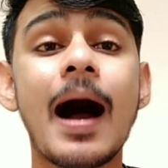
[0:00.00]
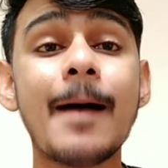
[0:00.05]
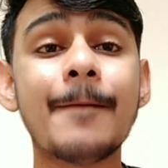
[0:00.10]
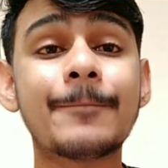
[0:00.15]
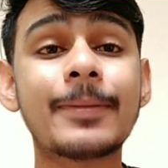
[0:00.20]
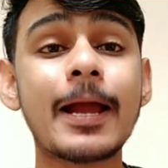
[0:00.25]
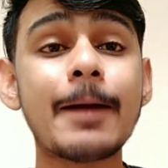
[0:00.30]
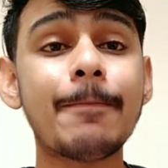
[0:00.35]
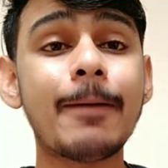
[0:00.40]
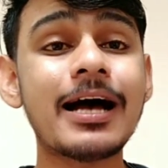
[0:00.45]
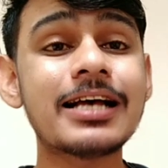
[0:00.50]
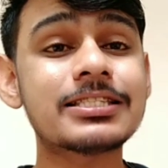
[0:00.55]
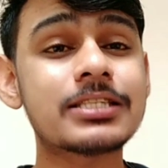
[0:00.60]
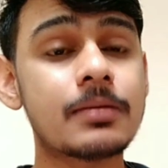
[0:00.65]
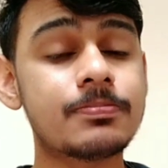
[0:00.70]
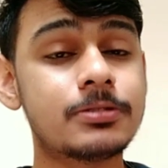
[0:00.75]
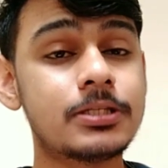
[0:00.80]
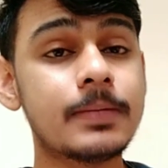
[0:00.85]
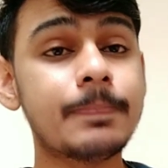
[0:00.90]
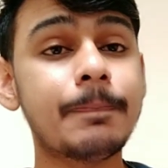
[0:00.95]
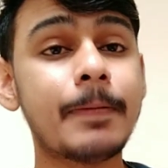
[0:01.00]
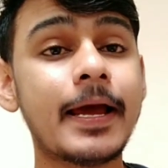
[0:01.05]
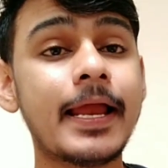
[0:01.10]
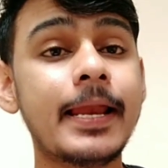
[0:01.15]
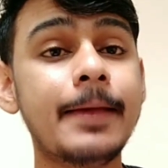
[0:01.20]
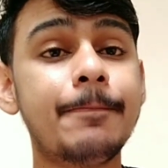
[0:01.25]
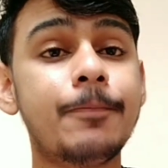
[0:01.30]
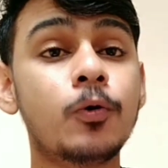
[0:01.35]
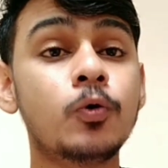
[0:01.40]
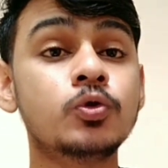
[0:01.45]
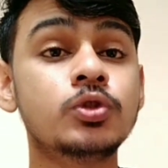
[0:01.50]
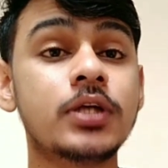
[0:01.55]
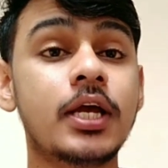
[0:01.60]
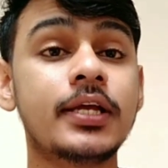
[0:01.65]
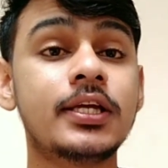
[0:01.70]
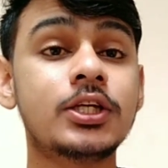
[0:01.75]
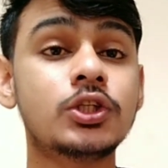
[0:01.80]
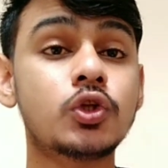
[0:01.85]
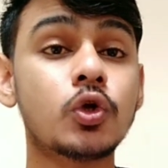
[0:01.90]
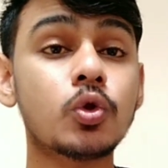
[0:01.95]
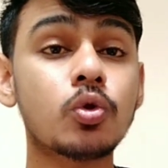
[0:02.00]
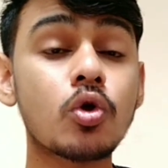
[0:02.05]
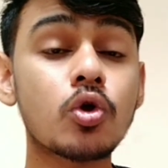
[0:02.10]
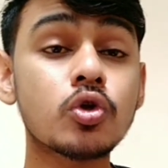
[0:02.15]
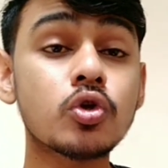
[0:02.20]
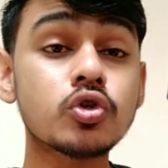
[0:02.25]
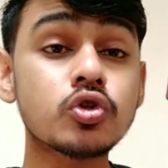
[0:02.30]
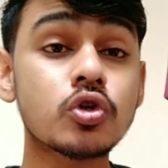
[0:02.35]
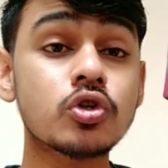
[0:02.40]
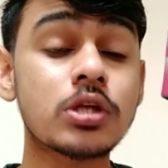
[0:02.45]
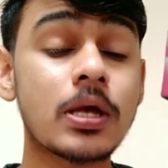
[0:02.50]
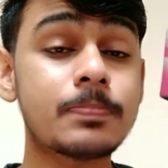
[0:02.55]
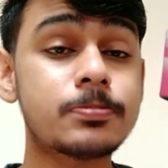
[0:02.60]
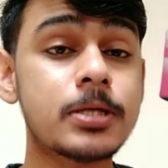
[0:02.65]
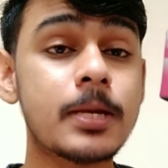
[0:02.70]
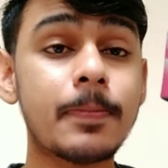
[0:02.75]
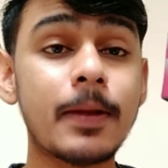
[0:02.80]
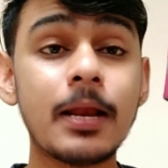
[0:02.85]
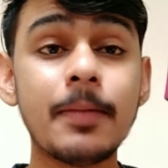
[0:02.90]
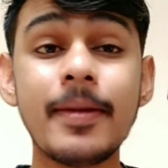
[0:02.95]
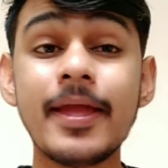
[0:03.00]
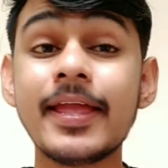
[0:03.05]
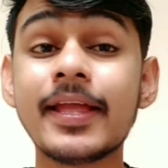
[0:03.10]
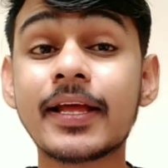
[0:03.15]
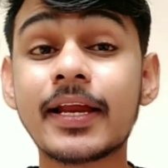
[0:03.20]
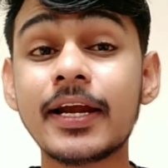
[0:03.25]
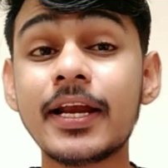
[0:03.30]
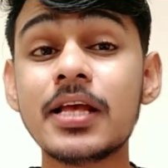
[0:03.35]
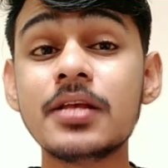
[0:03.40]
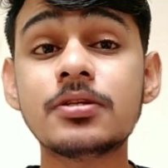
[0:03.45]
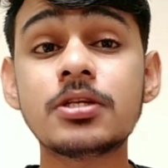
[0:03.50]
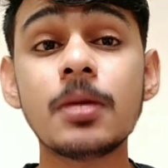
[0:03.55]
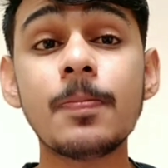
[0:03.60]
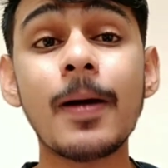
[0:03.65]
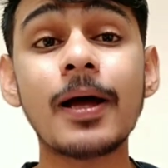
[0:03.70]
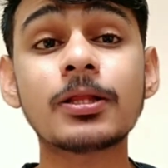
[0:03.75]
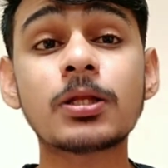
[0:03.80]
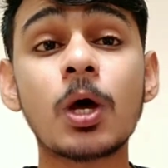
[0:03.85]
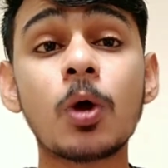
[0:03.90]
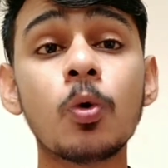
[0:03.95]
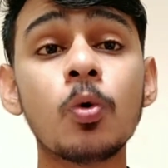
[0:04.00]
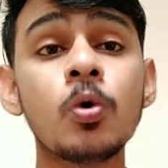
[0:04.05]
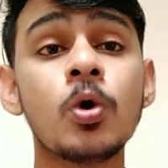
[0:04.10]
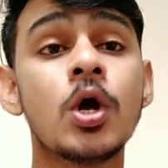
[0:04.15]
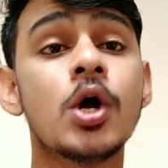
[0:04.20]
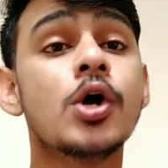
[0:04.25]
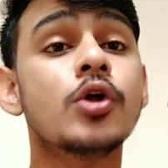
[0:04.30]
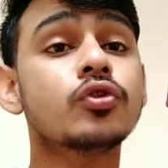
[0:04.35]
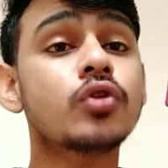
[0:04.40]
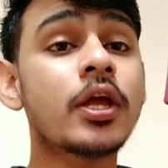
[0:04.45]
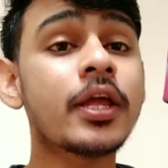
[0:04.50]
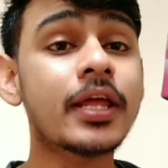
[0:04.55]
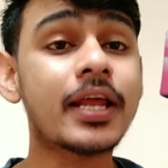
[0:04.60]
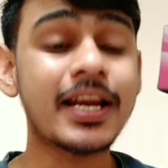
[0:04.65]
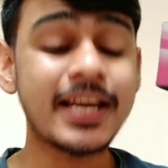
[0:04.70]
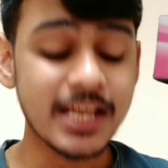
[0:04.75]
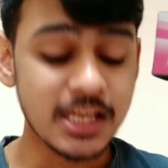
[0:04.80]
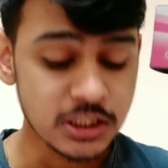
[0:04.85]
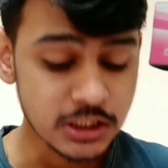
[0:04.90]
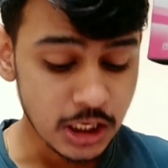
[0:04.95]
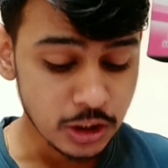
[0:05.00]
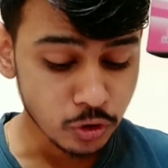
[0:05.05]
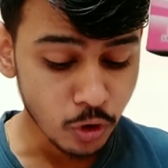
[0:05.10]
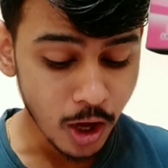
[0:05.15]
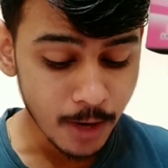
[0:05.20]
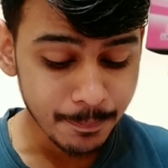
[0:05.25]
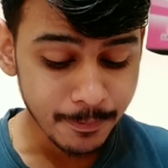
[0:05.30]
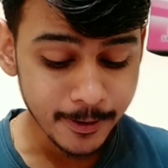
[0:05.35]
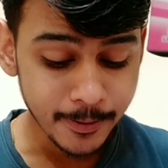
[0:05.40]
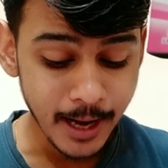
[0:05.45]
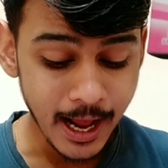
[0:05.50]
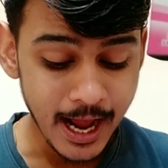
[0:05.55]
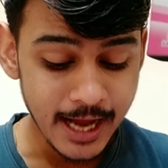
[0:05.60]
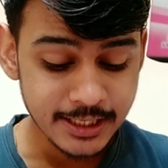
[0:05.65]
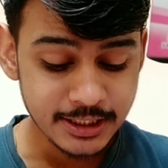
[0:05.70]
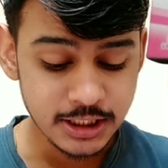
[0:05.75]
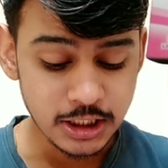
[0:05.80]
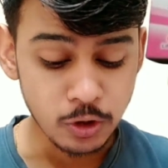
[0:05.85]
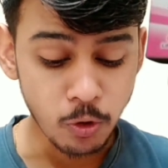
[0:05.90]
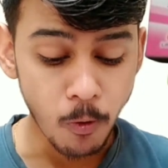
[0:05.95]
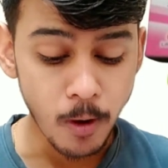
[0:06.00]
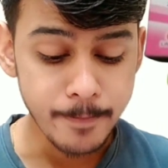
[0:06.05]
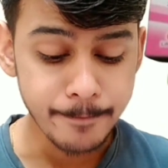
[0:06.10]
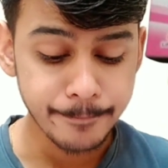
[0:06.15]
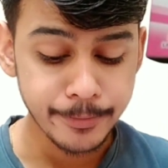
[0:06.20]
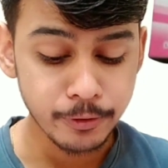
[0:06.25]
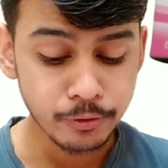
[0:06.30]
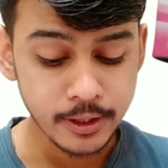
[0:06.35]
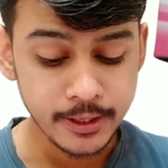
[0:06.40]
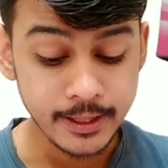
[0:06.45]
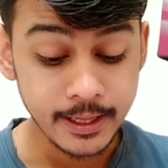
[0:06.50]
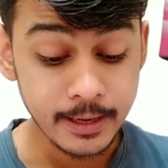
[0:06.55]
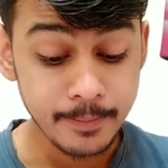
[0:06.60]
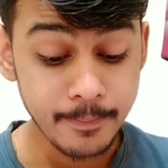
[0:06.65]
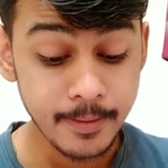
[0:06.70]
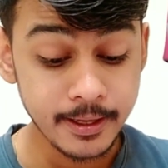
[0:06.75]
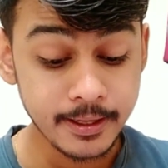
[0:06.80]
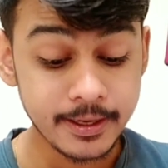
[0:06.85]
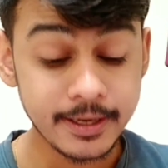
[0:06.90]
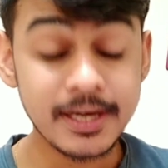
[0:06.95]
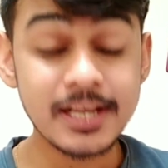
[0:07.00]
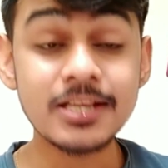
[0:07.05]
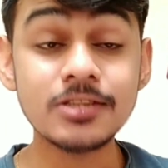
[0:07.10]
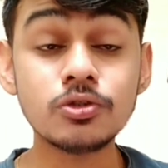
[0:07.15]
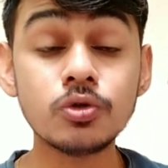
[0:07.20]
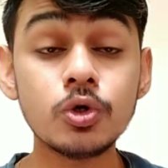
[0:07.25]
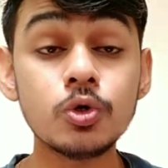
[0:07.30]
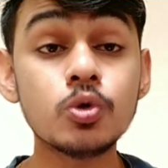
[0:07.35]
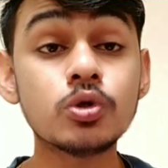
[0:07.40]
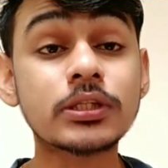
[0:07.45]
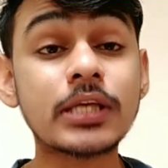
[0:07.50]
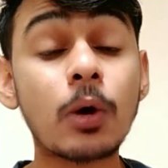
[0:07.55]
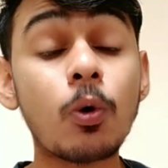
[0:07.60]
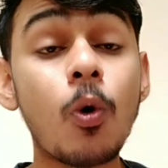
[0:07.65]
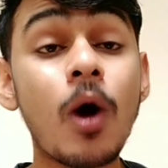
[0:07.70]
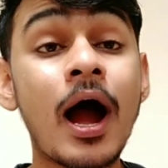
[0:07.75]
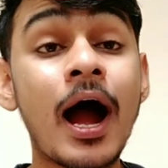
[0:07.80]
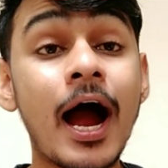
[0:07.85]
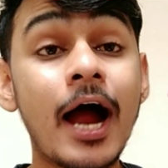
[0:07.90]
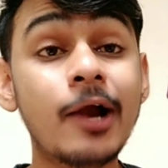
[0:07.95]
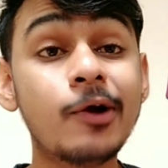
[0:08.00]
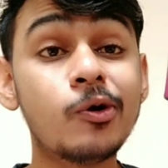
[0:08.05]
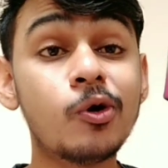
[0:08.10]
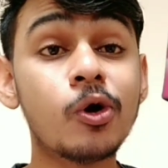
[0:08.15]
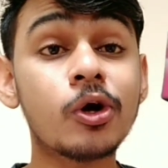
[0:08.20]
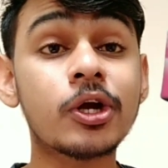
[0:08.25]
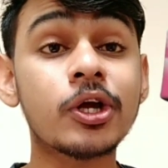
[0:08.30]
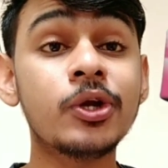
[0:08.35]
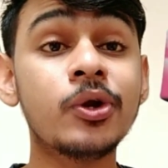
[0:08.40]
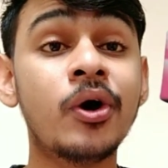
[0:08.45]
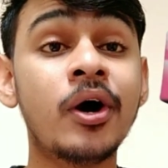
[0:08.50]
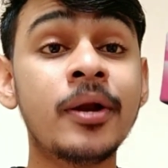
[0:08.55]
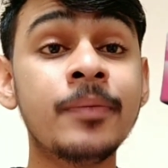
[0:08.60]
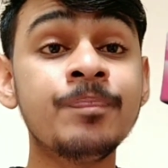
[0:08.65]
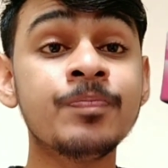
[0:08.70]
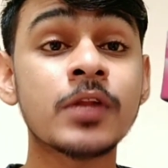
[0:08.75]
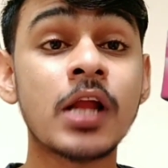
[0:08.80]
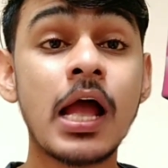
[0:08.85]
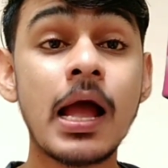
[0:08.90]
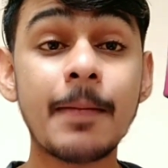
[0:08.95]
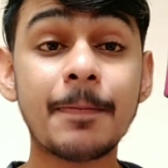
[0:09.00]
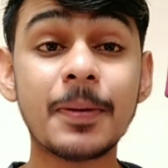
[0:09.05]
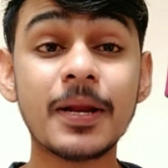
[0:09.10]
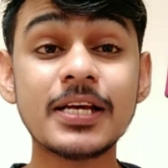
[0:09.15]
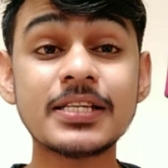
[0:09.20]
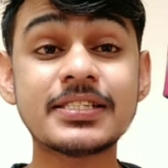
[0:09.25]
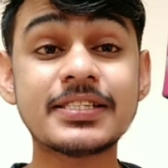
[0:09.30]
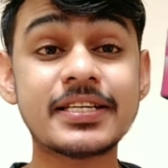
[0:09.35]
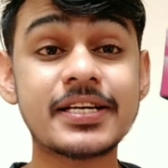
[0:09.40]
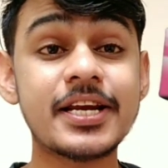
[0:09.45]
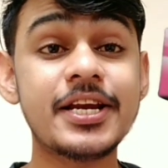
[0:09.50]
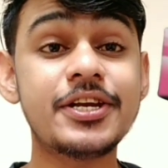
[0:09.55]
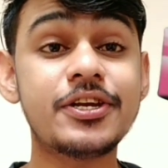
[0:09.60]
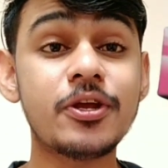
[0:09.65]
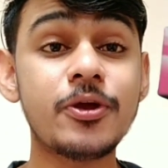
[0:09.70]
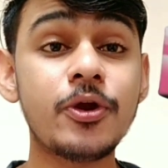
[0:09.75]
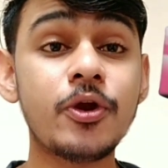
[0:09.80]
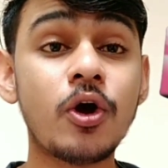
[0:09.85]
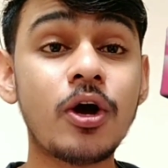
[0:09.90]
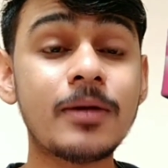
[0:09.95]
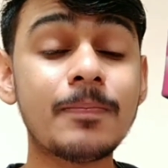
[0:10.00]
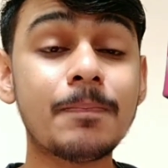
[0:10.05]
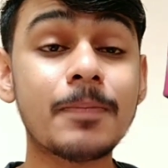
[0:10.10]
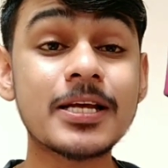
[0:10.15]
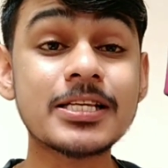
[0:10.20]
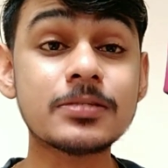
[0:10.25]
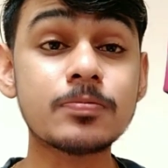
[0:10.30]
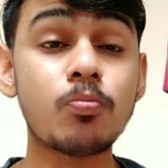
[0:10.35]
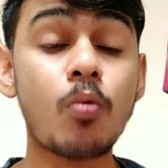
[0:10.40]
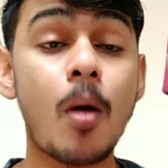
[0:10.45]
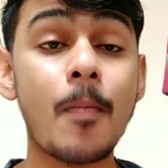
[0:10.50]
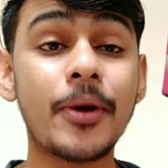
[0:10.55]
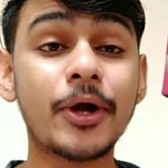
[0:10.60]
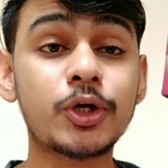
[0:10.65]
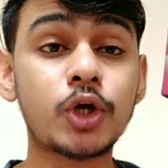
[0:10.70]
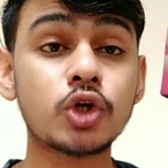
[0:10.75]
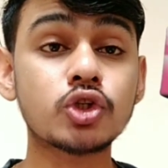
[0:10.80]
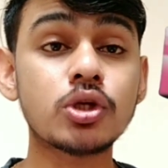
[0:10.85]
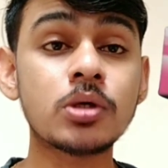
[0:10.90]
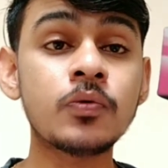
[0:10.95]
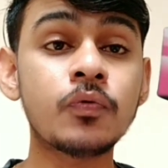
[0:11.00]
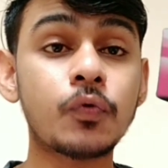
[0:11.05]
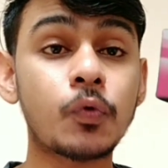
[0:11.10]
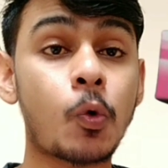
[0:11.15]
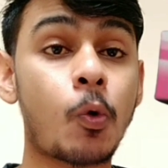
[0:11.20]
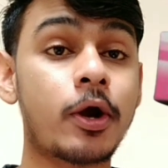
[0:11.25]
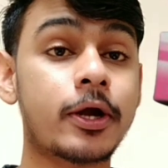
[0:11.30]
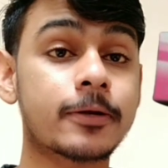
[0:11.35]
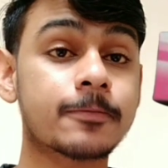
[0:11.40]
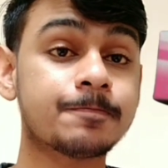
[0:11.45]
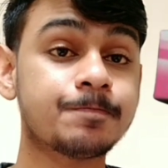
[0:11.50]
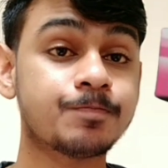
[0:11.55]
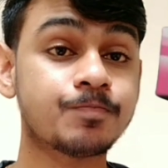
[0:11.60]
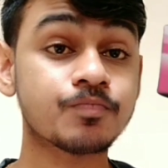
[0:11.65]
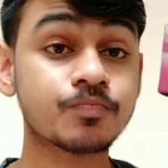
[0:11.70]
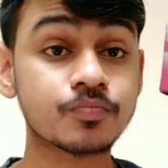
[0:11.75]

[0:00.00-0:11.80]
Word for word: आपके पास सबसे पहले पहुंच जाएगी तो दोस्तों सबसे पहले मैं इंग्रेडिएंट्स की बात करूं तो इंग्रेडिएंट्स के तौर पर आईजी कॉन ब्यूटी क्रीम इंग्रेडिएंट्स जो यूज किया वो हाइड्रोकिनोन प्लस रेटिनोन प्लस मोमेटोसन फ्रोएट